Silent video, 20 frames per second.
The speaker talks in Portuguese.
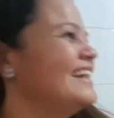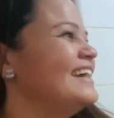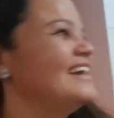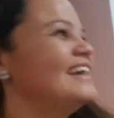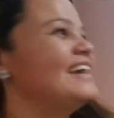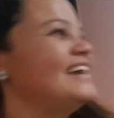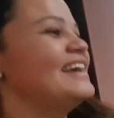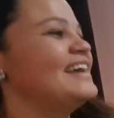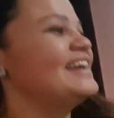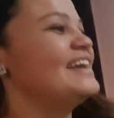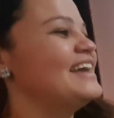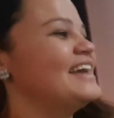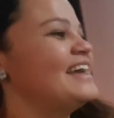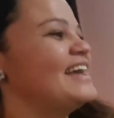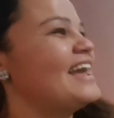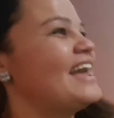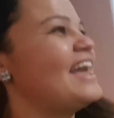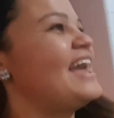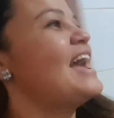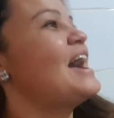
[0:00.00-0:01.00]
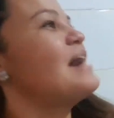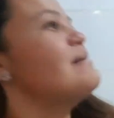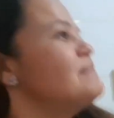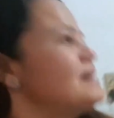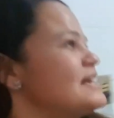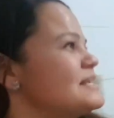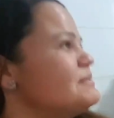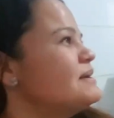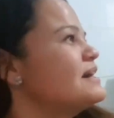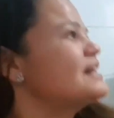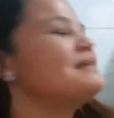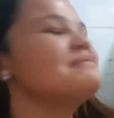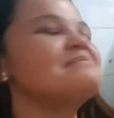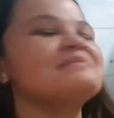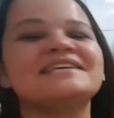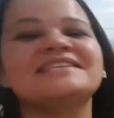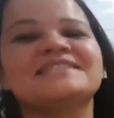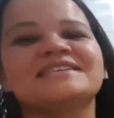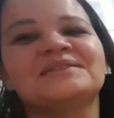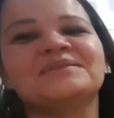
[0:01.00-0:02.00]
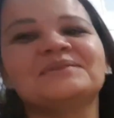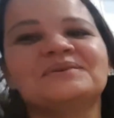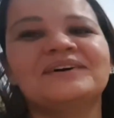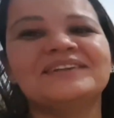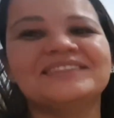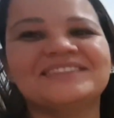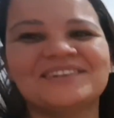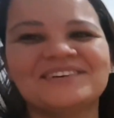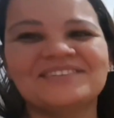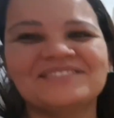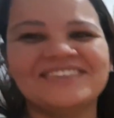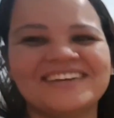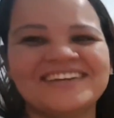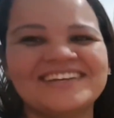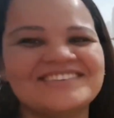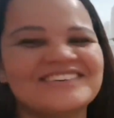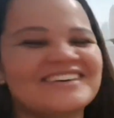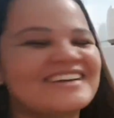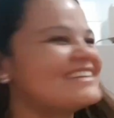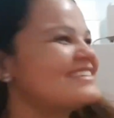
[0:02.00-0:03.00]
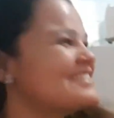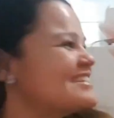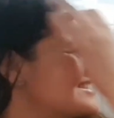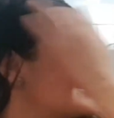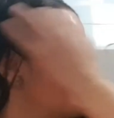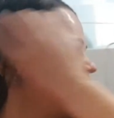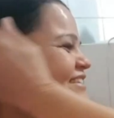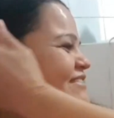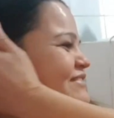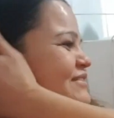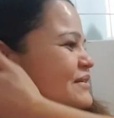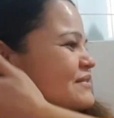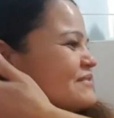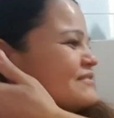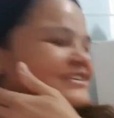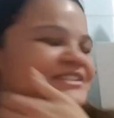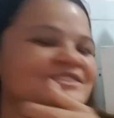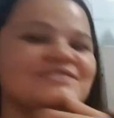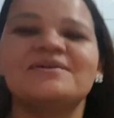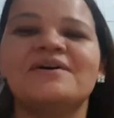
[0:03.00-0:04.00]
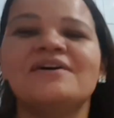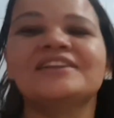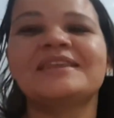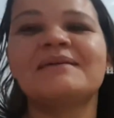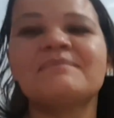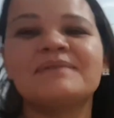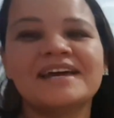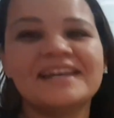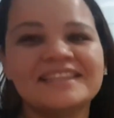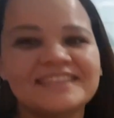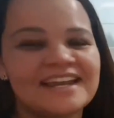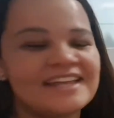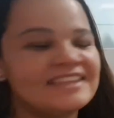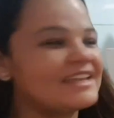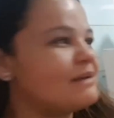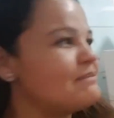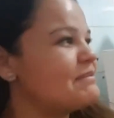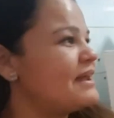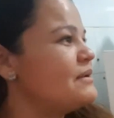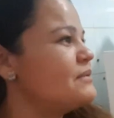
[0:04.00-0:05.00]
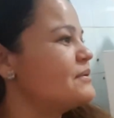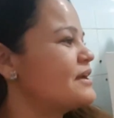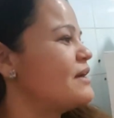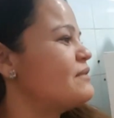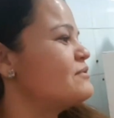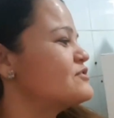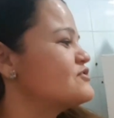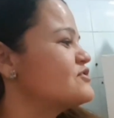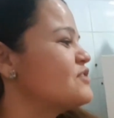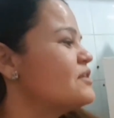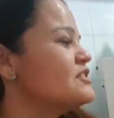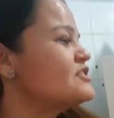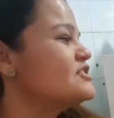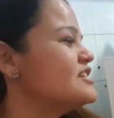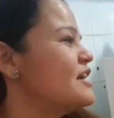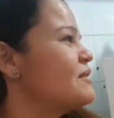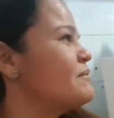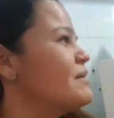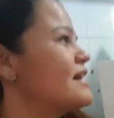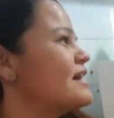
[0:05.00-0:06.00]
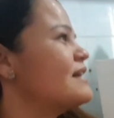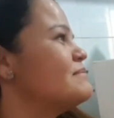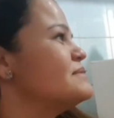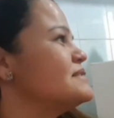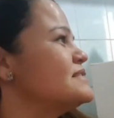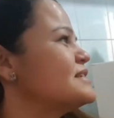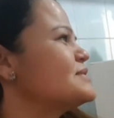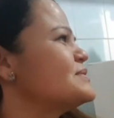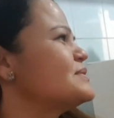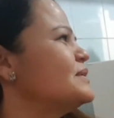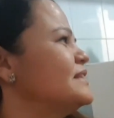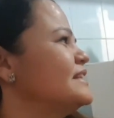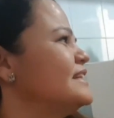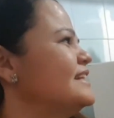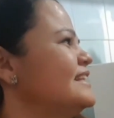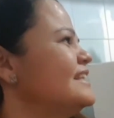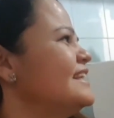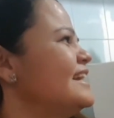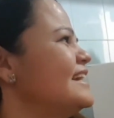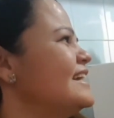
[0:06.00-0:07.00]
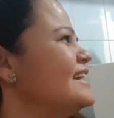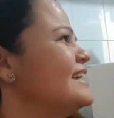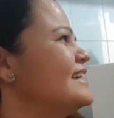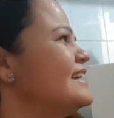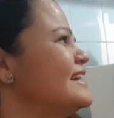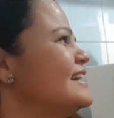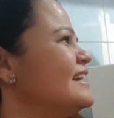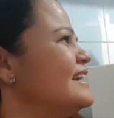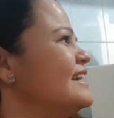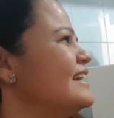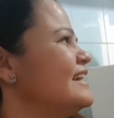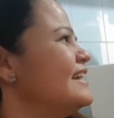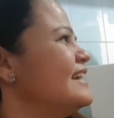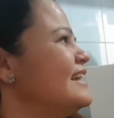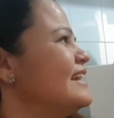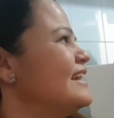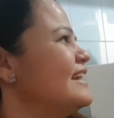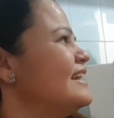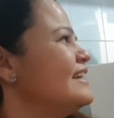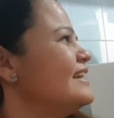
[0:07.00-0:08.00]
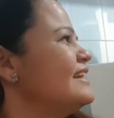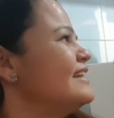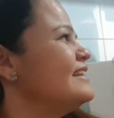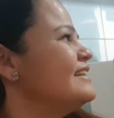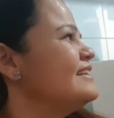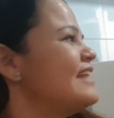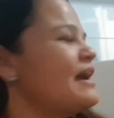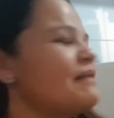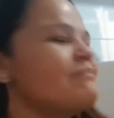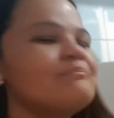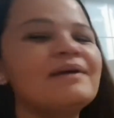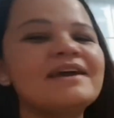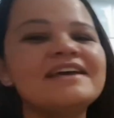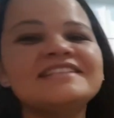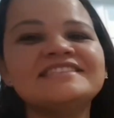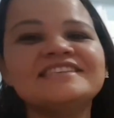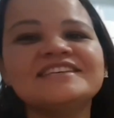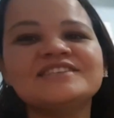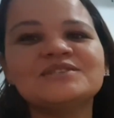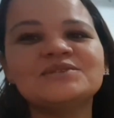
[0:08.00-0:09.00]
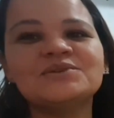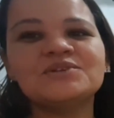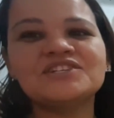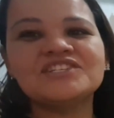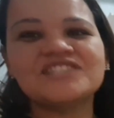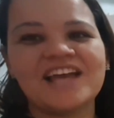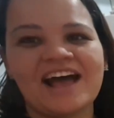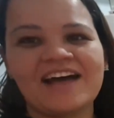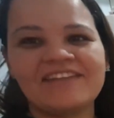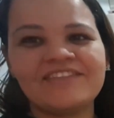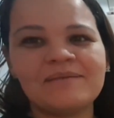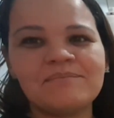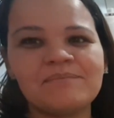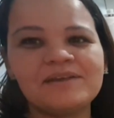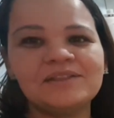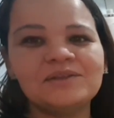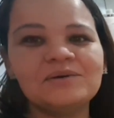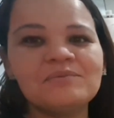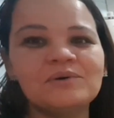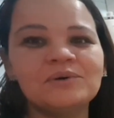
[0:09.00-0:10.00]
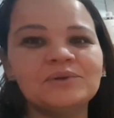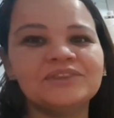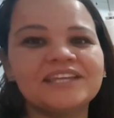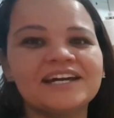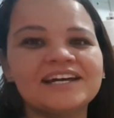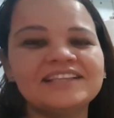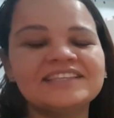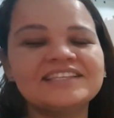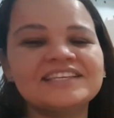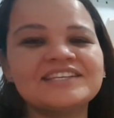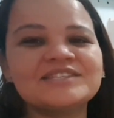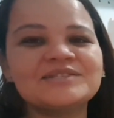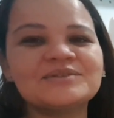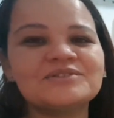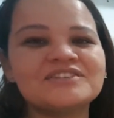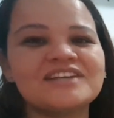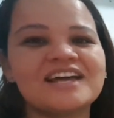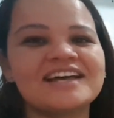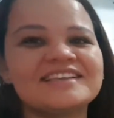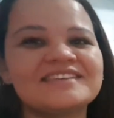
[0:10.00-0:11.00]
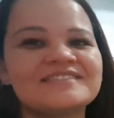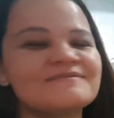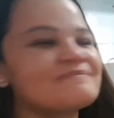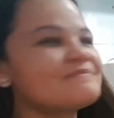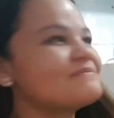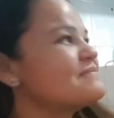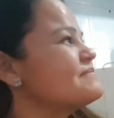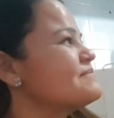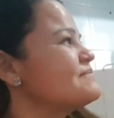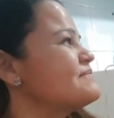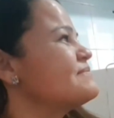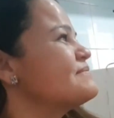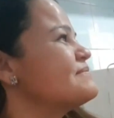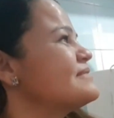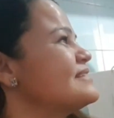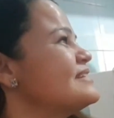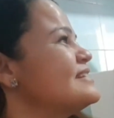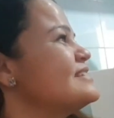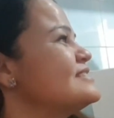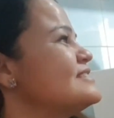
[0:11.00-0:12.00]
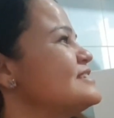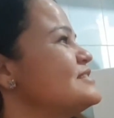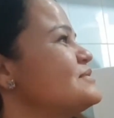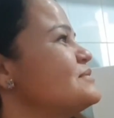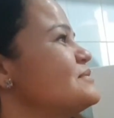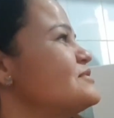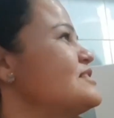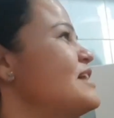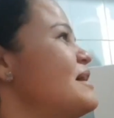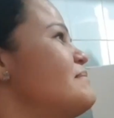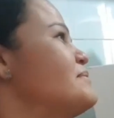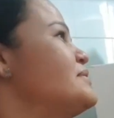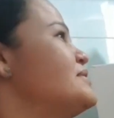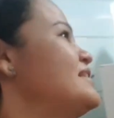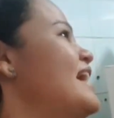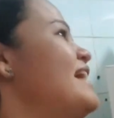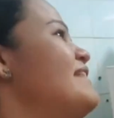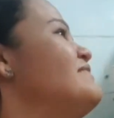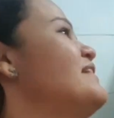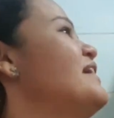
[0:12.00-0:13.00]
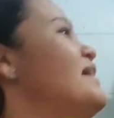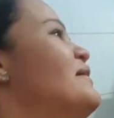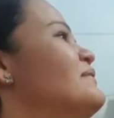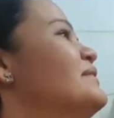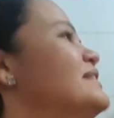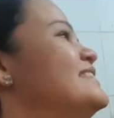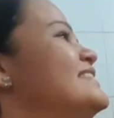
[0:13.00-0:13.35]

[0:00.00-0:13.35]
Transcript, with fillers: camisa dela. É, é a mesma camisa do outro vídeo que a gente gravou um vídeo ontem, porque o André trabalha o quê? Uns dois dias com a camisa só, né, André? depende. Depende se sujar, depende o tanto que Hoje sujar. É? Se sujar muito. Ah, não,